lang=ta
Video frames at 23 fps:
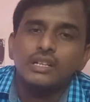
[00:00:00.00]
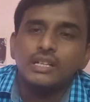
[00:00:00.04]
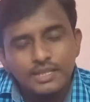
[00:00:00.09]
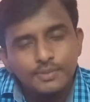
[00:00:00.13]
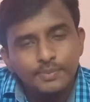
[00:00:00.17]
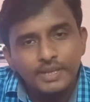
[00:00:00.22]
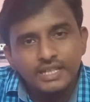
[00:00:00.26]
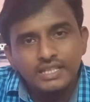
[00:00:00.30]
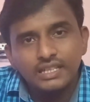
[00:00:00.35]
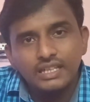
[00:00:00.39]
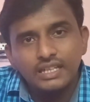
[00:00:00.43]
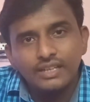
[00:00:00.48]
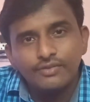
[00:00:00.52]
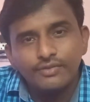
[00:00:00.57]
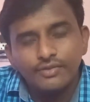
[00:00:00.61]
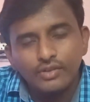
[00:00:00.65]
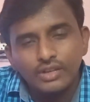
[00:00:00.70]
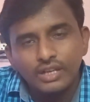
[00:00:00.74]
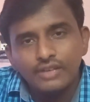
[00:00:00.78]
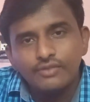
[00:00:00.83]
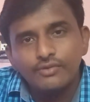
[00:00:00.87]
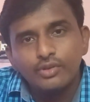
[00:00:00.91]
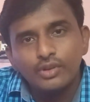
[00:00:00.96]
எஸ்பெஷலி
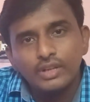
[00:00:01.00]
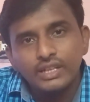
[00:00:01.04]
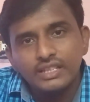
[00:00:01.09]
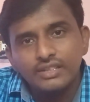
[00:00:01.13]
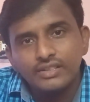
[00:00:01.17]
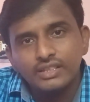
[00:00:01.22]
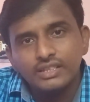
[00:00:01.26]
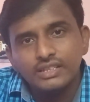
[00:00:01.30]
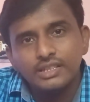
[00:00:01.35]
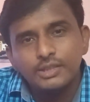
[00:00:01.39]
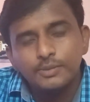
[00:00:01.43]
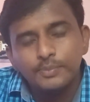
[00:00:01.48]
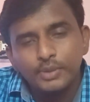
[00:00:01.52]
ஃபுல் அண்ட் ஃபுல் இது வந்து